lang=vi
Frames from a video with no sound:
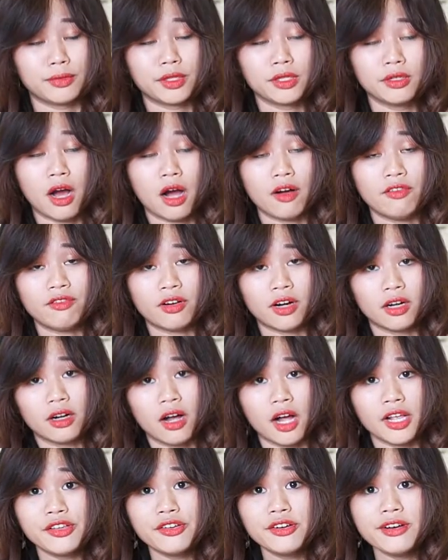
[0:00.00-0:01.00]
từ ở phần
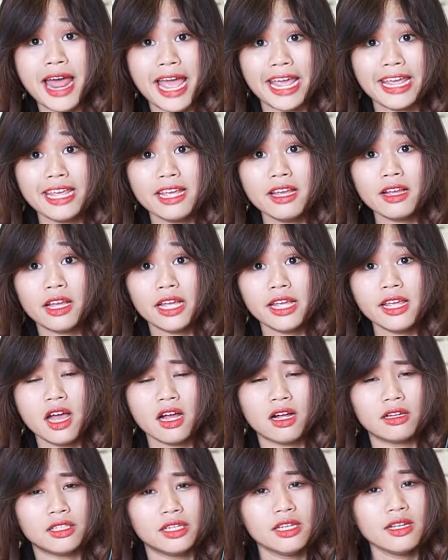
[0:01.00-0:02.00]
uh, dưới đáy cái
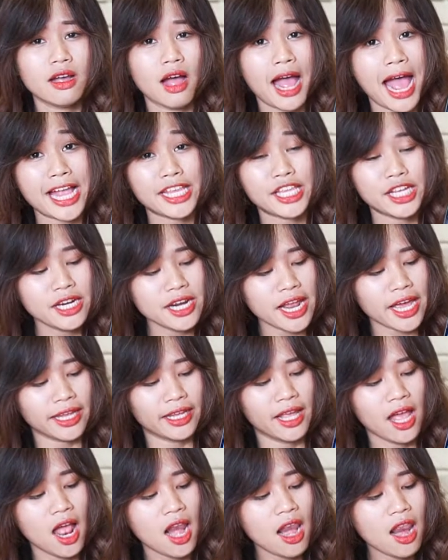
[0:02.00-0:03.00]
uh, chiếc A9
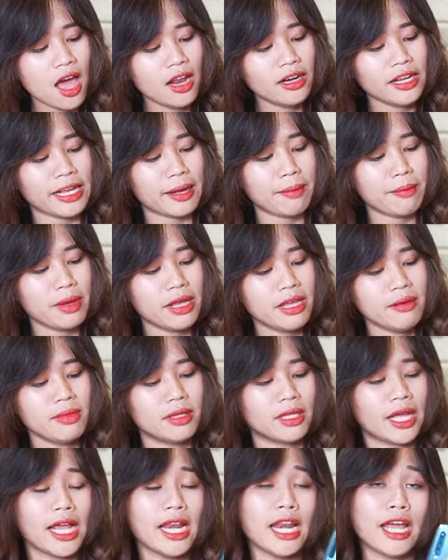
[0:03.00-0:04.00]
này lên cái cảm biến
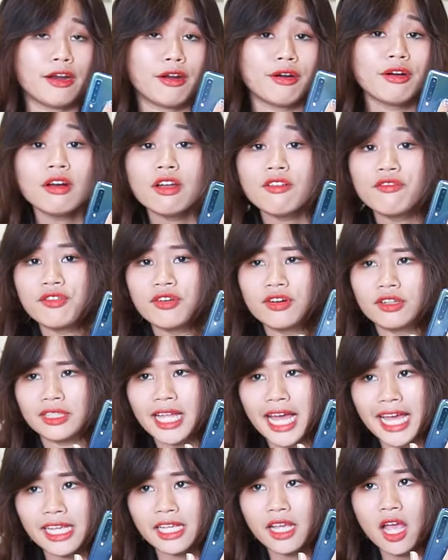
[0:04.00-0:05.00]
mình thấy là nó rất là vừa
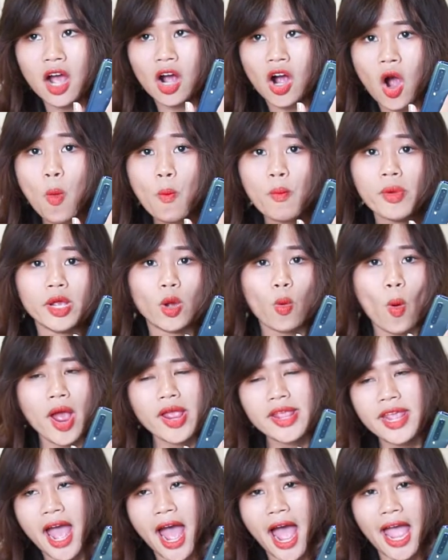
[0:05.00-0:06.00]
tay không bị quá
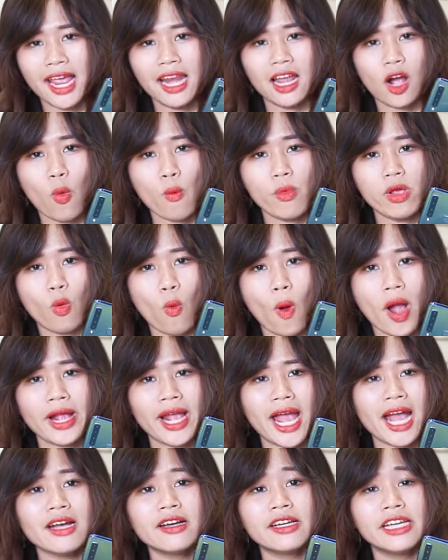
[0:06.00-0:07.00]
dài hay là không bị quá
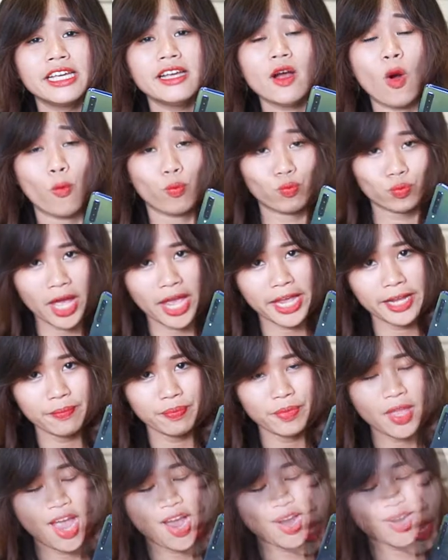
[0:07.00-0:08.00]
ngắn khiến hụt tay
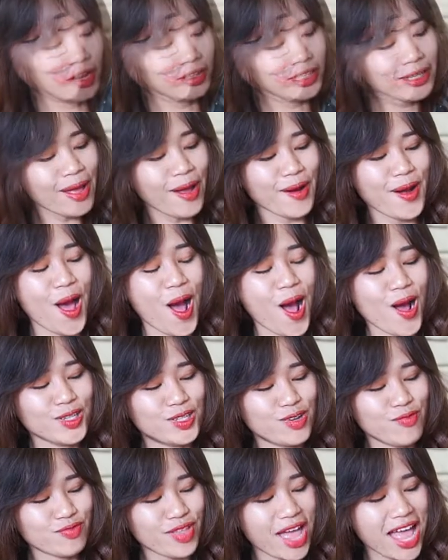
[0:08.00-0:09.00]
tiếp theo đó
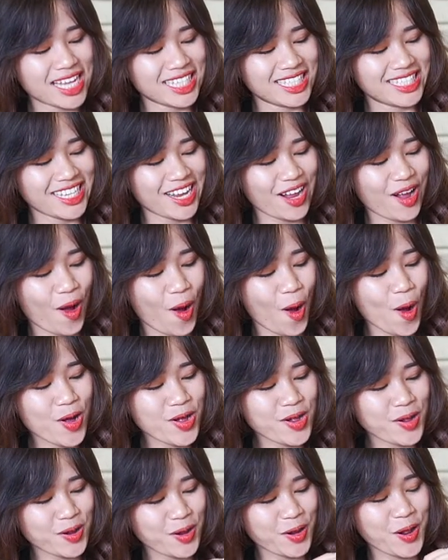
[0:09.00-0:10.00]
chúng ta sẽ có
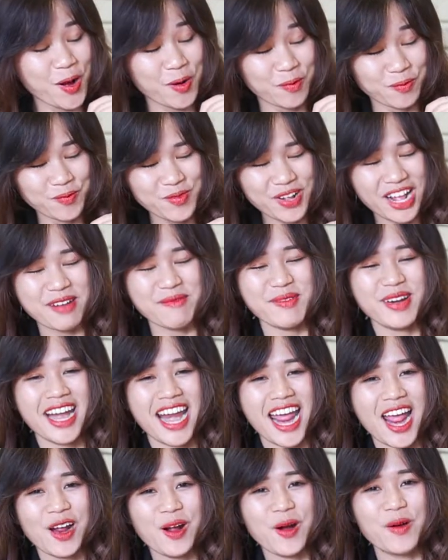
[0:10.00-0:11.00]
cụm
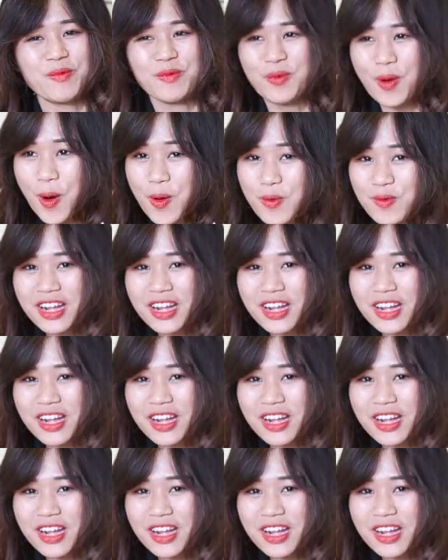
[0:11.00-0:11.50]
camera gồm 4